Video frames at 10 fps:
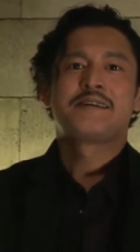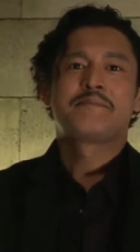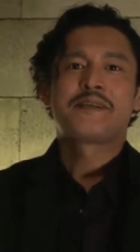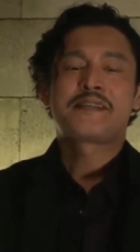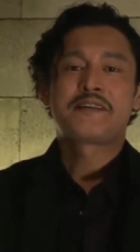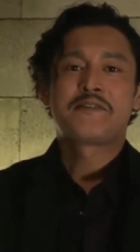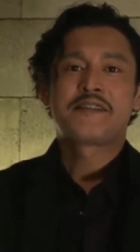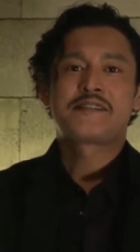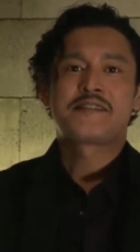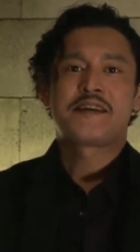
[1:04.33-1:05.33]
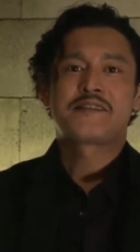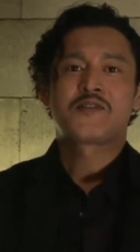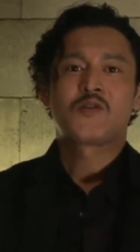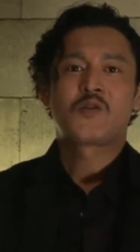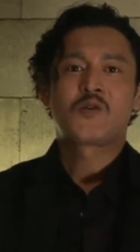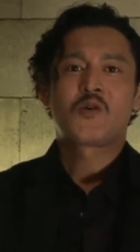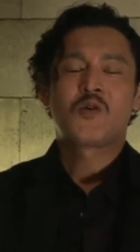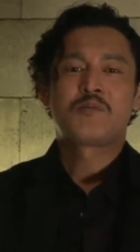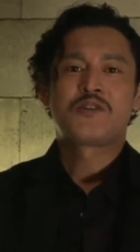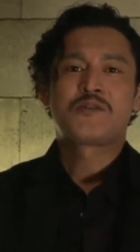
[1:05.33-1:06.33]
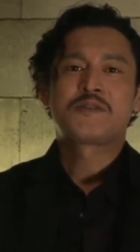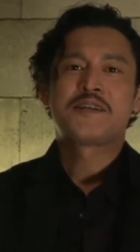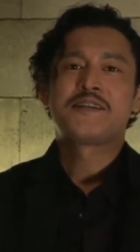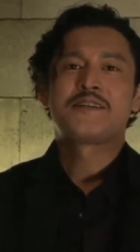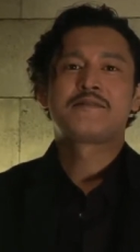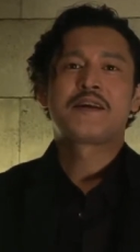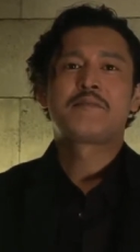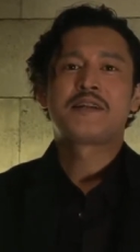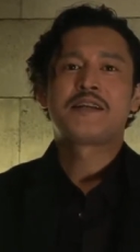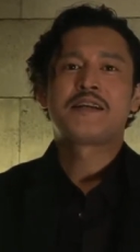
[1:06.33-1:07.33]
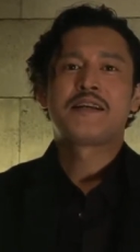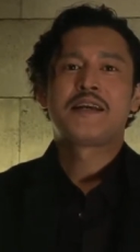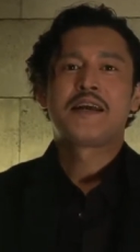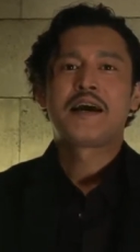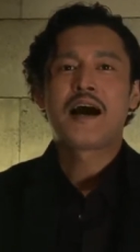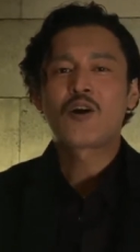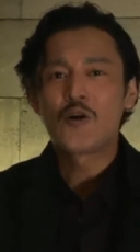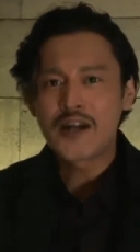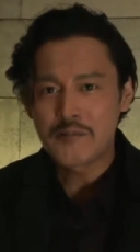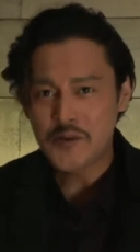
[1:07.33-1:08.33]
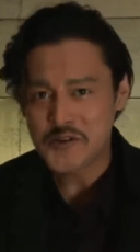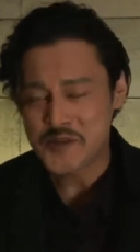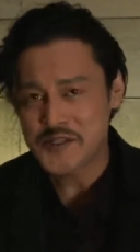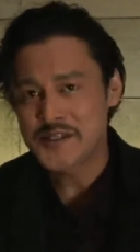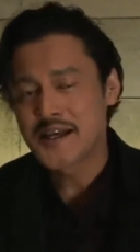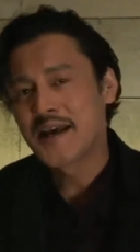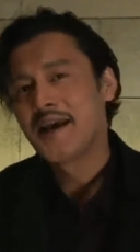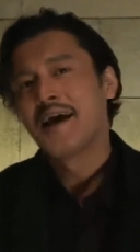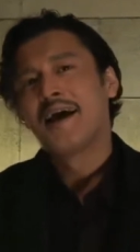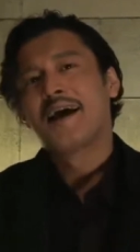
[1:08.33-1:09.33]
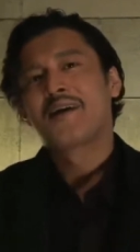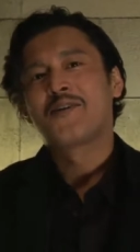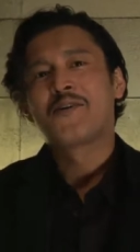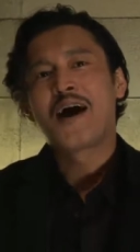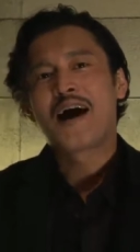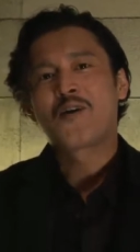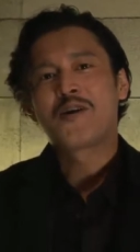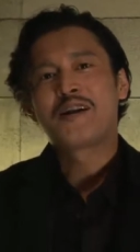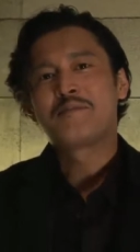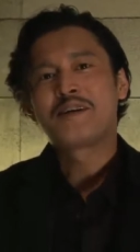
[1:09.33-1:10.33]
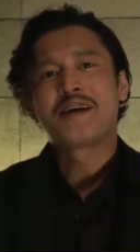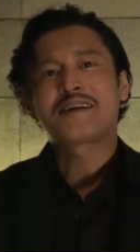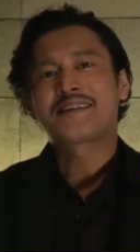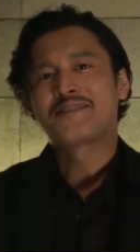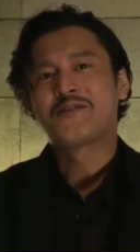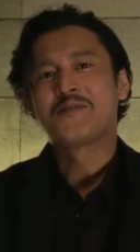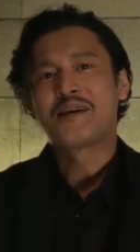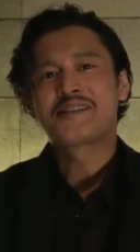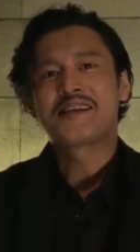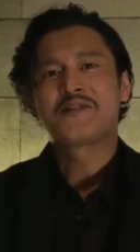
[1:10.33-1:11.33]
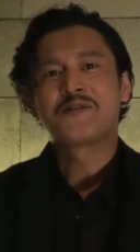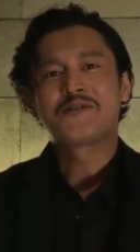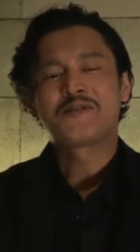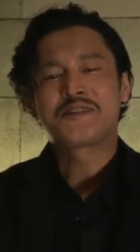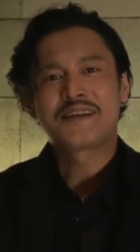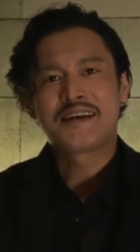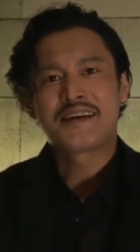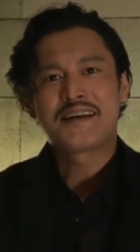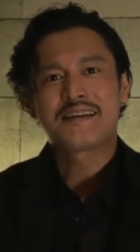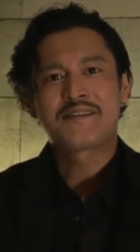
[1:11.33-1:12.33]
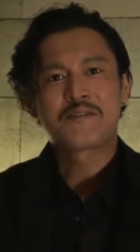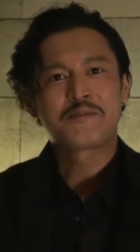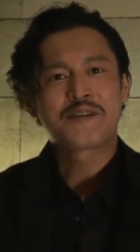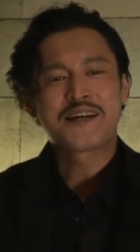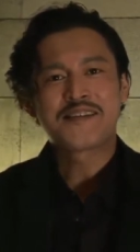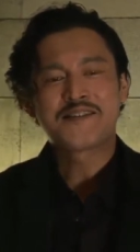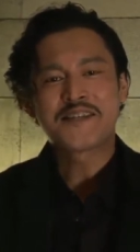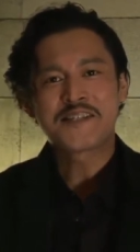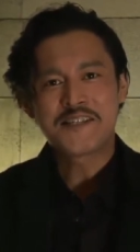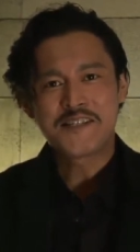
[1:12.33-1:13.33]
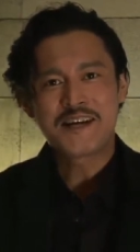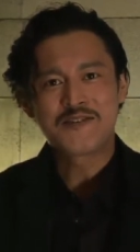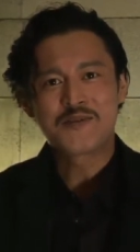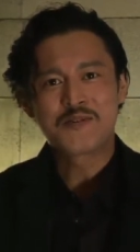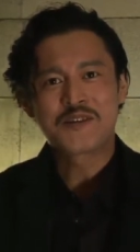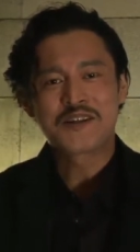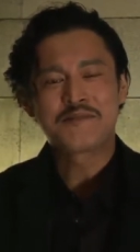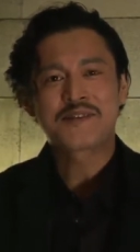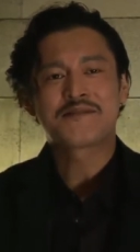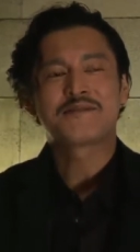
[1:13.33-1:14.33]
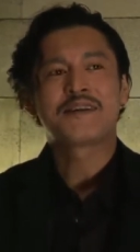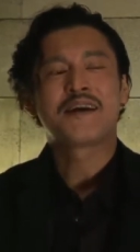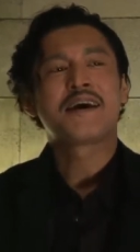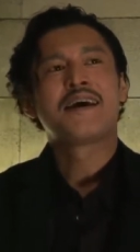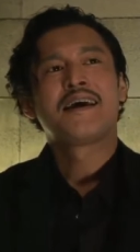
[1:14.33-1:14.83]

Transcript: バッサーニョはですねその恋人を手に入れるために箱選びをしますこの箱選びがきっとバッサーニョにとってとても大切なシーンになると思っていますので、